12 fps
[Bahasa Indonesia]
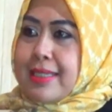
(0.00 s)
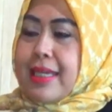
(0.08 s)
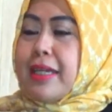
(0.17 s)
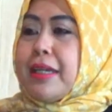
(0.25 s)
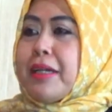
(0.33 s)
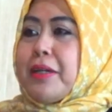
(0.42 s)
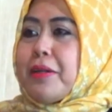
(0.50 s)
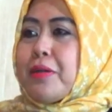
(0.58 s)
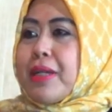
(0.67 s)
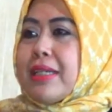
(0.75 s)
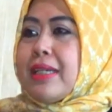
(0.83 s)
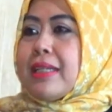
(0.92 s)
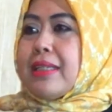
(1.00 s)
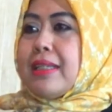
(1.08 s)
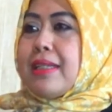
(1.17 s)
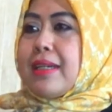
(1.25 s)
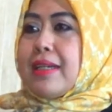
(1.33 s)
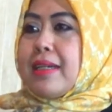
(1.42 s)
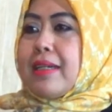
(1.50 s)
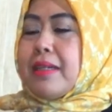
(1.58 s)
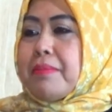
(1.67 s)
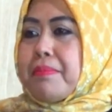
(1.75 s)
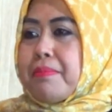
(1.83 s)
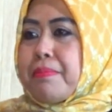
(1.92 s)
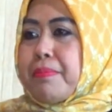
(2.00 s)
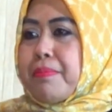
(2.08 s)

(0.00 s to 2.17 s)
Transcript: Saya orang yang tidak